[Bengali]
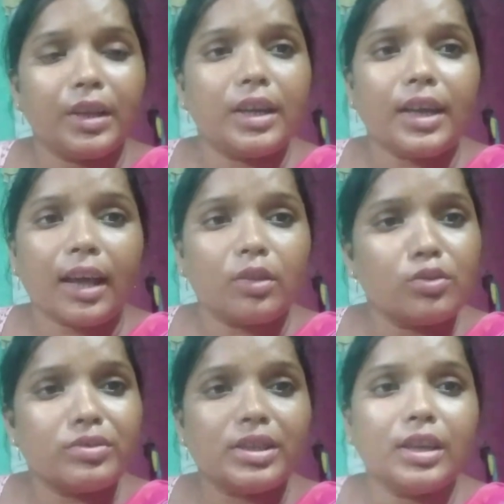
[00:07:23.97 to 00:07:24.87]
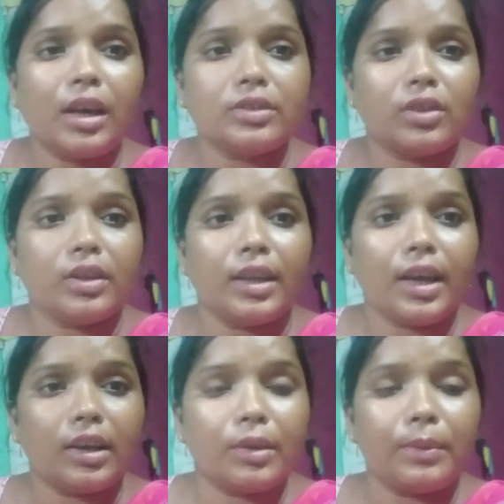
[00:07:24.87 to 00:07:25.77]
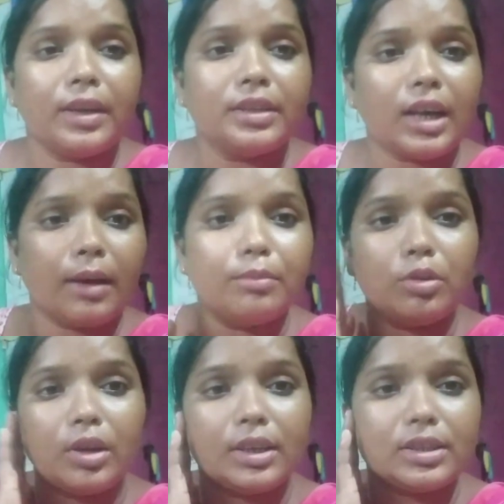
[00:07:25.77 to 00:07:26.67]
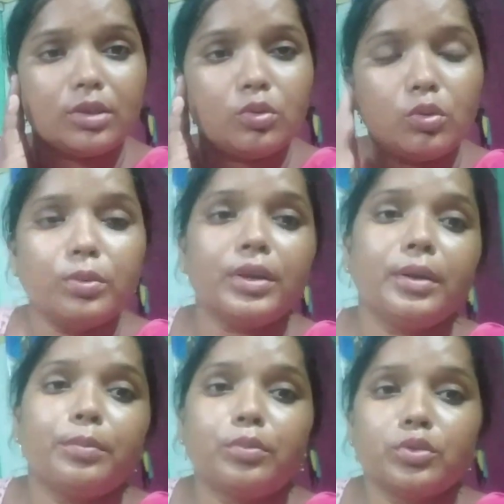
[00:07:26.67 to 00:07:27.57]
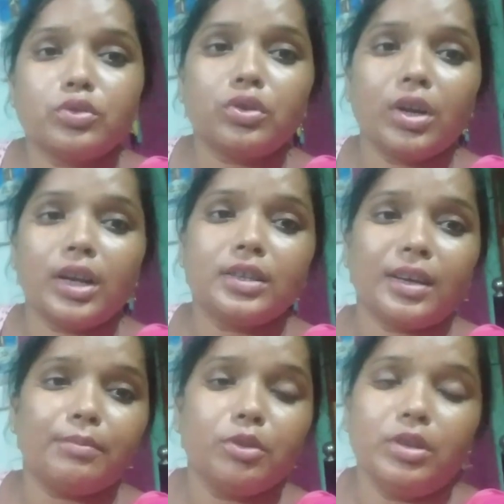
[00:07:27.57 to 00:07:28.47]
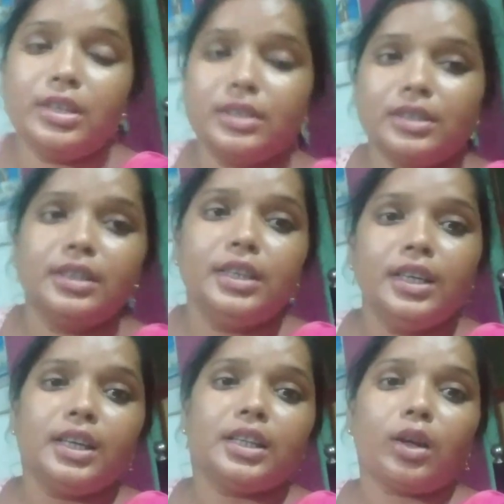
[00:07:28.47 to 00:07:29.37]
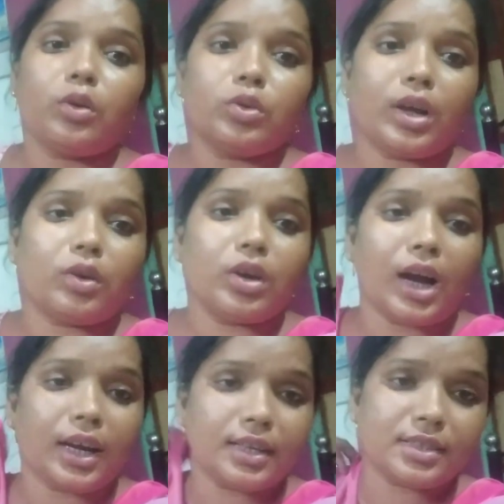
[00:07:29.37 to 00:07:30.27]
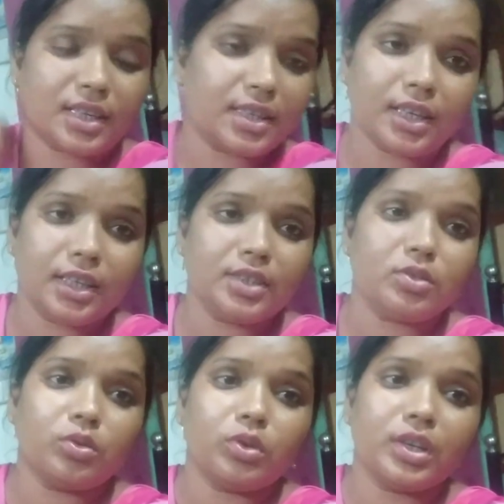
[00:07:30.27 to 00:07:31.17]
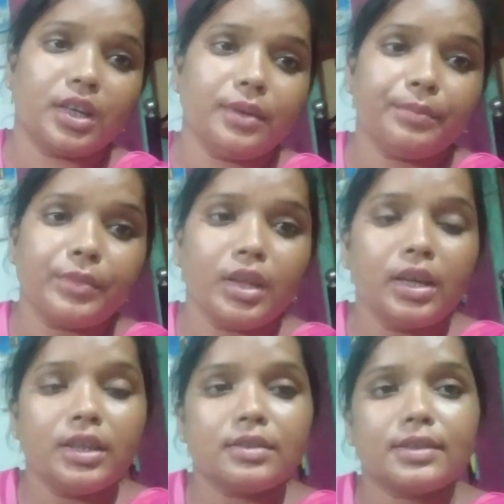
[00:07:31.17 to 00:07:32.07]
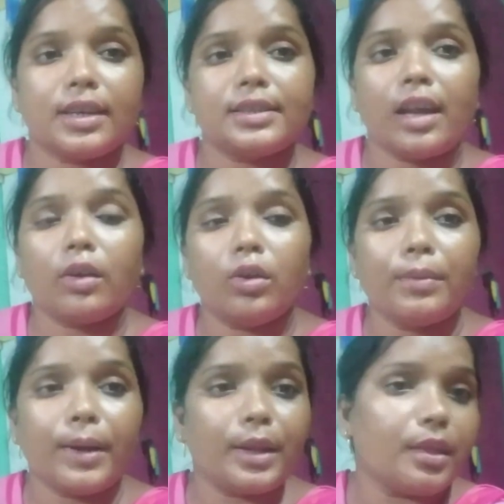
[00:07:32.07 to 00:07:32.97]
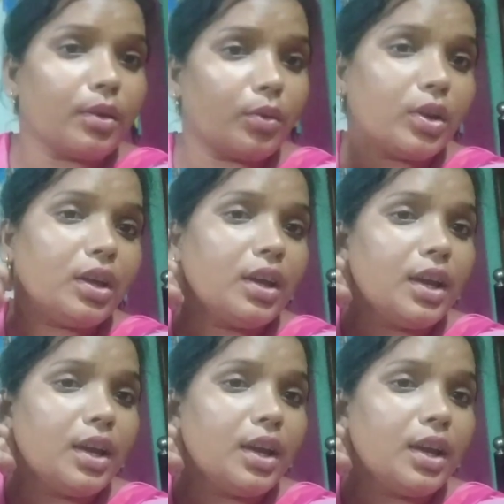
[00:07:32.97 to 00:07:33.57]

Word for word: এটা একদম সিরিয়াস কথা মানে ঝাঁপ ধরে আছে খুবই প্রচণ্ড হারে ঝাঁপ ধরে আছে তাও দেখো ঘাটে স্নান টান কিছু করি না যা স্নান করি বাড়িতেই করি